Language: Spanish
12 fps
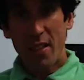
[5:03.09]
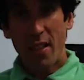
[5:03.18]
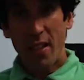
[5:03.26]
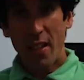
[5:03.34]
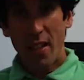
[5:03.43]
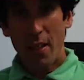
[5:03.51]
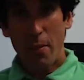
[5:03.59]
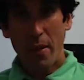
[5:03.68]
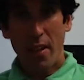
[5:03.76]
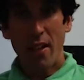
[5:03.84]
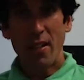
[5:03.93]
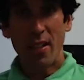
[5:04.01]
de
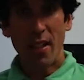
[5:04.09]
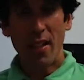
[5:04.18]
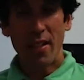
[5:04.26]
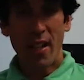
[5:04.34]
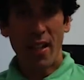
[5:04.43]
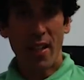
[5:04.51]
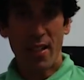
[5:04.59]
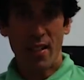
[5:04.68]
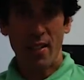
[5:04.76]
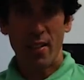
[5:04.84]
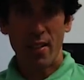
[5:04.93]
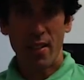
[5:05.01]
empezar el single track,
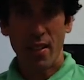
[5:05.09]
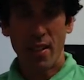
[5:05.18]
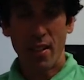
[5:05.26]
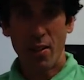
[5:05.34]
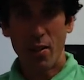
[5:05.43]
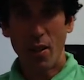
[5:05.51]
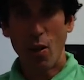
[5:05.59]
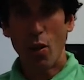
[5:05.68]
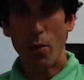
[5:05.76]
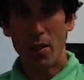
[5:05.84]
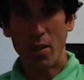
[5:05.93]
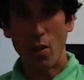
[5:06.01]
que donde
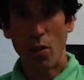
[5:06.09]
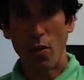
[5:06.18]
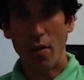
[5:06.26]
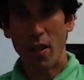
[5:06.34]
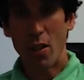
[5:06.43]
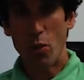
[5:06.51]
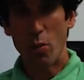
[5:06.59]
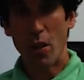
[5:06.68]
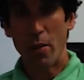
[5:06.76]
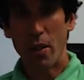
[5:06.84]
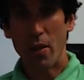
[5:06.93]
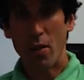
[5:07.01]
Coloma se lo conocía
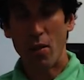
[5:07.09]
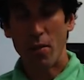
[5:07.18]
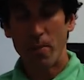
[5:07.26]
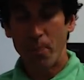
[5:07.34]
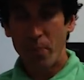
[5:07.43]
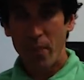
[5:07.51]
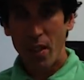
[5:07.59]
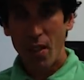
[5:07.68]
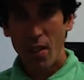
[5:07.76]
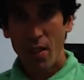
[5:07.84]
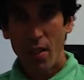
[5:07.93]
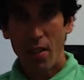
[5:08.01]
súper bien, ¿no?
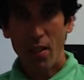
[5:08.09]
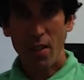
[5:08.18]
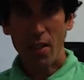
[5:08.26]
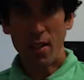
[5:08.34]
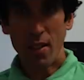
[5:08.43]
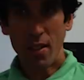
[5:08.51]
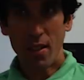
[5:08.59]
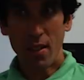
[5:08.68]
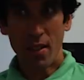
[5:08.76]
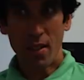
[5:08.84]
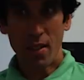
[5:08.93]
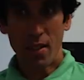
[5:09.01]

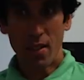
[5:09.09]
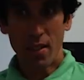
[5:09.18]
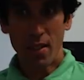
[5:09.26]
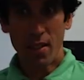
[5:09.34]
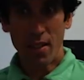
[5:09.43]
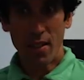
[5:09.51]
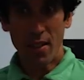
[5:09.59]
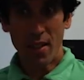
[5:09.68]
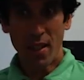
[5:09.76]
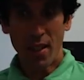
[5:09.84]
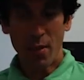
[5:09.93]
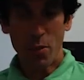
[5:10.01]
Y,
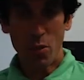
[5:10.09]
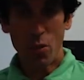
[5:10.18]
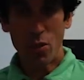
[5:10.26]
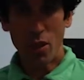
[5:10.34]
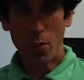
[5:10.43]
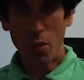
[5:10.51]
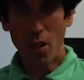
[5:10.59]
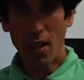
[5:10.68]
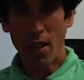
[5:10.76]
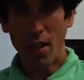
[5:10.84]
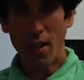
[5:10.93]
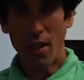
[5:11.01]
nada, hemos luchado por
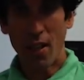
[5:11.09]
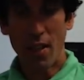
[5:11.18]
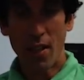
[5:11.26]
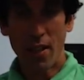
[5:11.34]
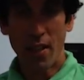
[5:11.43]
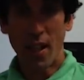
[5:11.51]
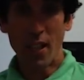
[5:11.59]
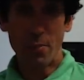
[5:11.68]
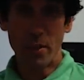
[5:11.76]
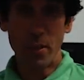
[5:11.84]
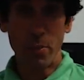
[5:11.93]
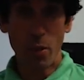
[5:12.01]
la, al
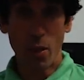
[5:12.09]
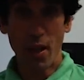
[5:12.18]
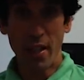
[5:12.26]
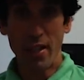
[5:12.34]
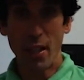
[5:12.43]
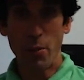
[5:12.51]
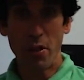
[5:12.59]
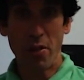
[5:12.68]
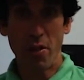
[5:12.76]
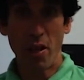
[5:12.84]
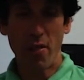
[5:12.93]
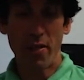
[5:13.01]
sprint por la quinta
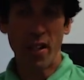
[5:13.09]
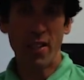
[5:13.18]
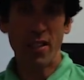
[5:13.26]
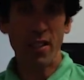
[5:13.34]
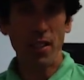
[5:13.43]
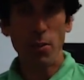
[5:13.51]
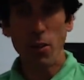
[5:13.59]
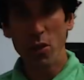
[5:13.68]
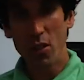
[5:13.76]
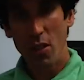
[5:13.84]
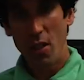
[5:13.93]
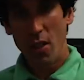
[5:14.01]
posición, al final
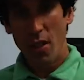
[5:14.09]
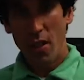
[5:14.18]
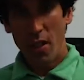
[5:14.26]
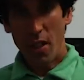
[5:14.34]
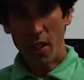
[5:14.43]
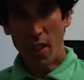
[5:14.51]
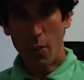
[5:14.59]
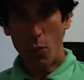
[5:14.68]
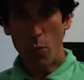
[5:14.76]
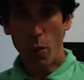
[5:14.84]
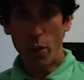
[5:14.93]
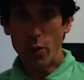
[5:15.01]
séptimos, y a
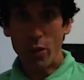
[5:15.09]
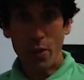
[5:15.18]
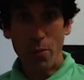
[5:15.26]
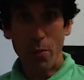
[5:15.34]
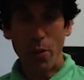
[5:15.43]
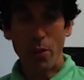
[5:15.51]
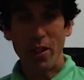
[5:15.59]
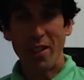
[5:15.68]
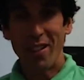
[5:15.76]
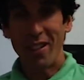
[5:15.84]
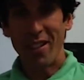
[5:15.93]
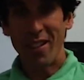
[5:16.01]
muy poquito tiempo
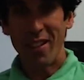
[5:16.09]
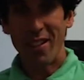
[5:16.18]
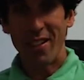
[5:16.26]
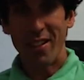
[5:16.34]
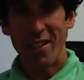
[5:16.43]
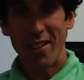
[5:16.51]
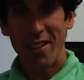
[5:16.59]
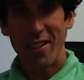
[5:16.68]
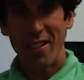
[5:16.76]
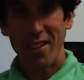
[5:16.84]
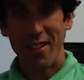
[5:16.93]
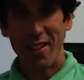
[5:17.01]
de,
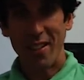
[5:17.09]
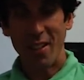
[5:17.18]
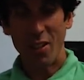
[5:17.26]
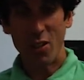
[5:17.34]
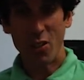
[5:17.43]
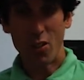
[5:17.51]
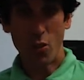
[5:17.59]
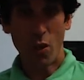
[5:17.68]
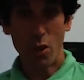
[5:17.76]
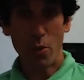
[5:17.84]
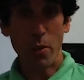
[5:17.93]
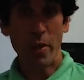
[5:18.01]
los
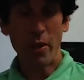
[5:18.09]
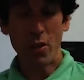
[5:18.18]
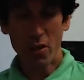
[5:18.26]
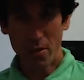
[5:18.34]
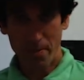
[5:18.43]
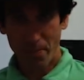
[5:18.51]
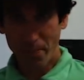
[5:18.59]
cuatro primeros,